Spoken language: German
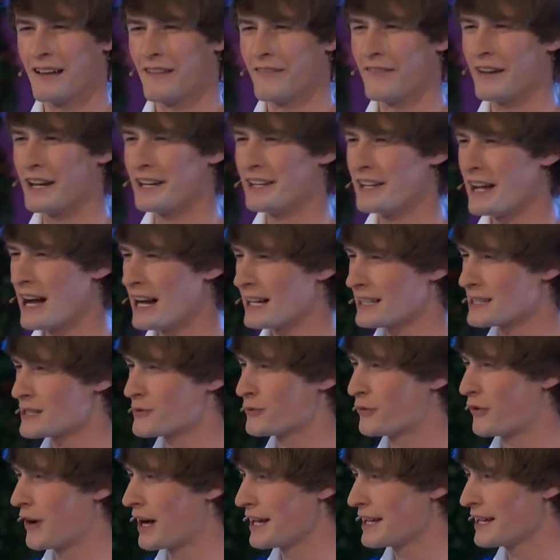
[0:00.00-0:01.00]
wer
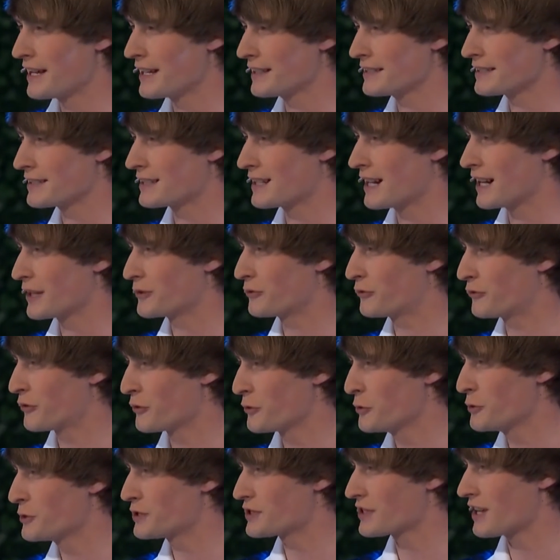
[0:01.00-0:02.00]
nachts feiert, kann
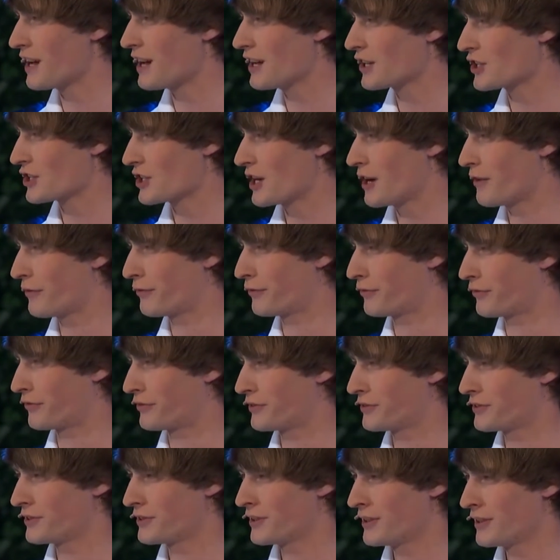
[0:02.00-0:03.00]
frühs auch
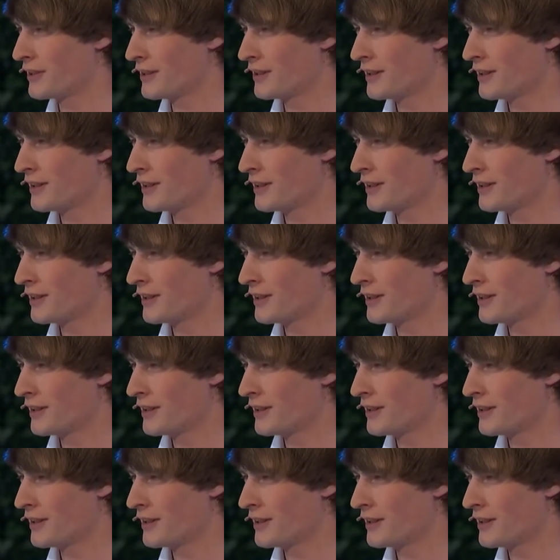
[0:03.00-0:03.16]
schaffen.